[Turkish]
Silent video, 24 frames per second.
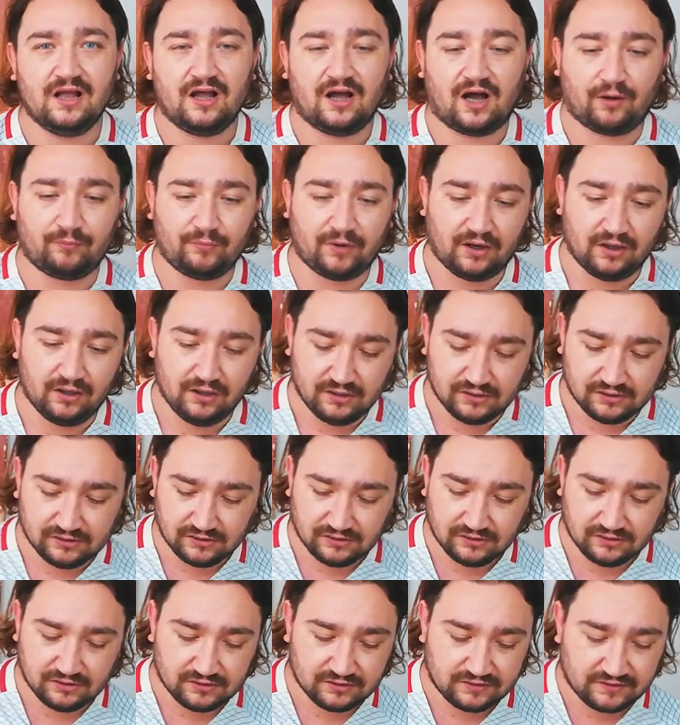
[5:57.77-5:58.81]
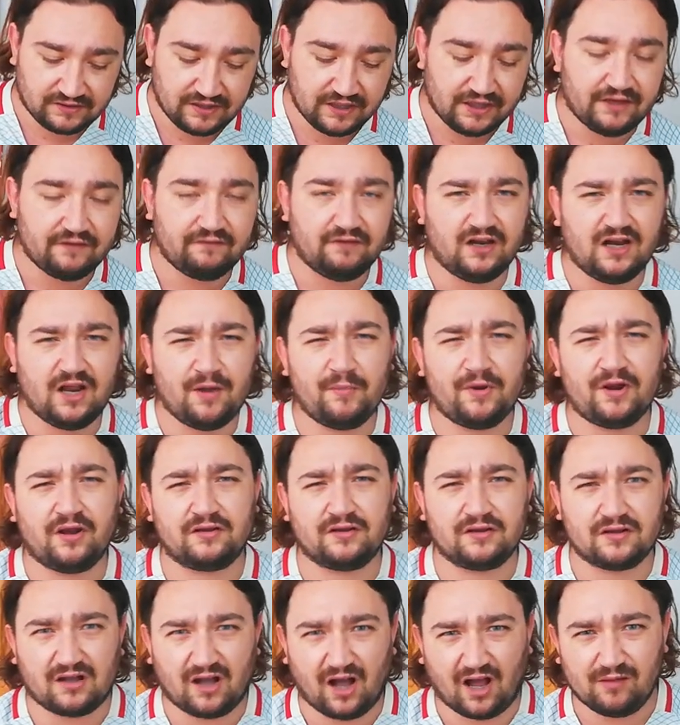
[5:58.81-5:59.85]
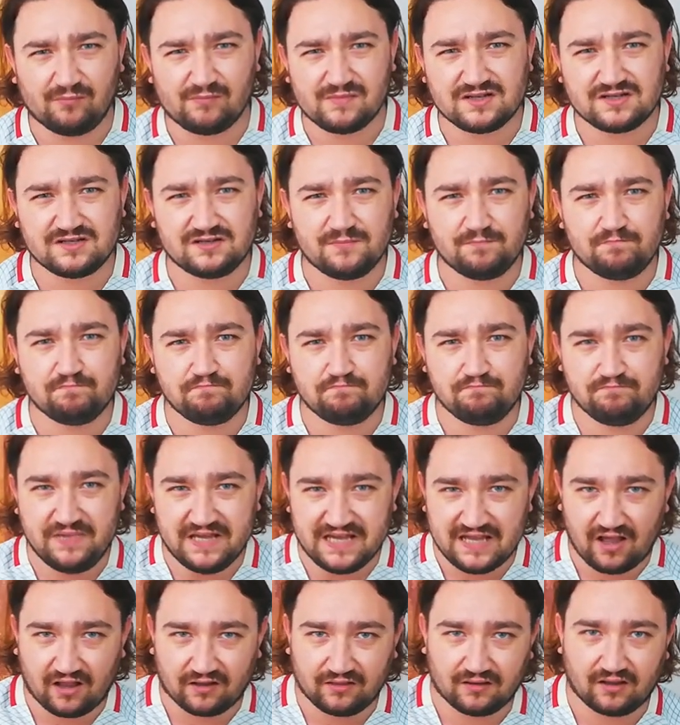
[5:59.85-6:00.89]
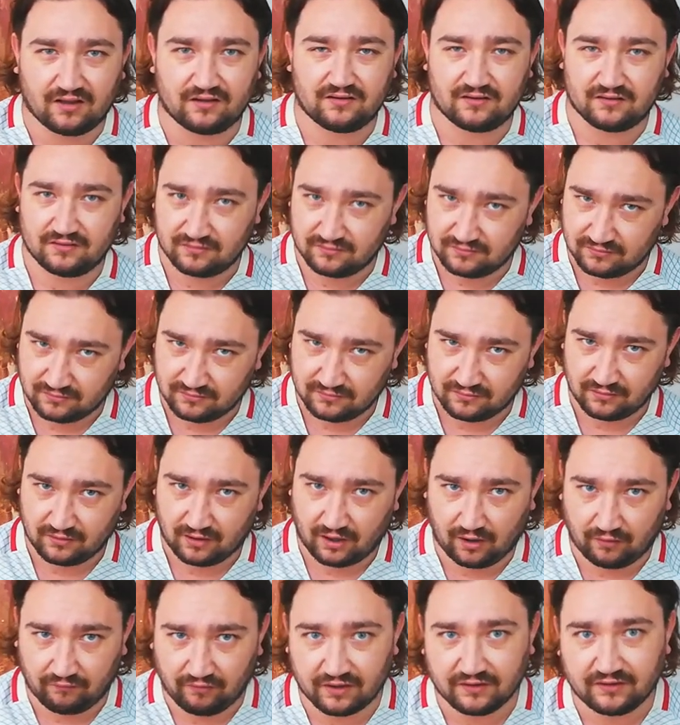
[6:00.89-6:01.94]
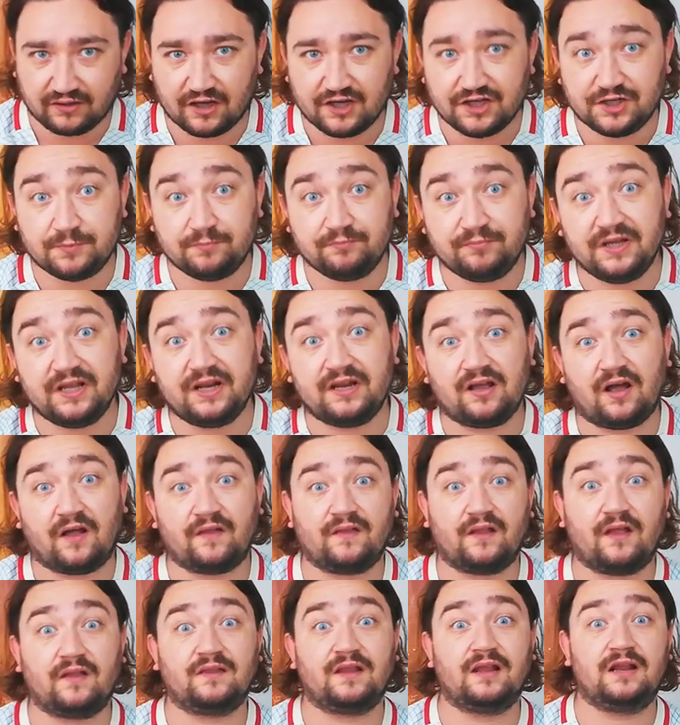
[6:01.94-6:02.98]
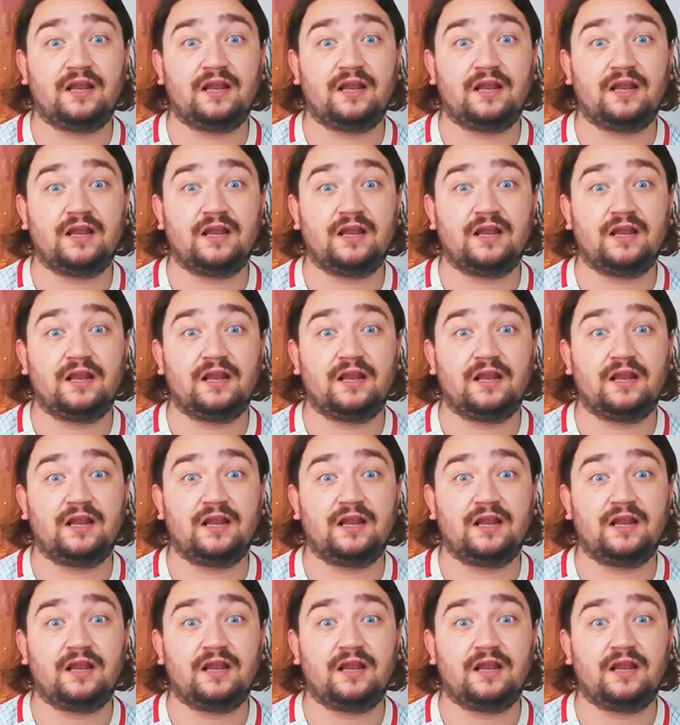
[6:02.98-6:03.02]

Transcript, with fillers: Ama e, Seri ve Lemina'nın kalması bir yandan avantaj bir yandan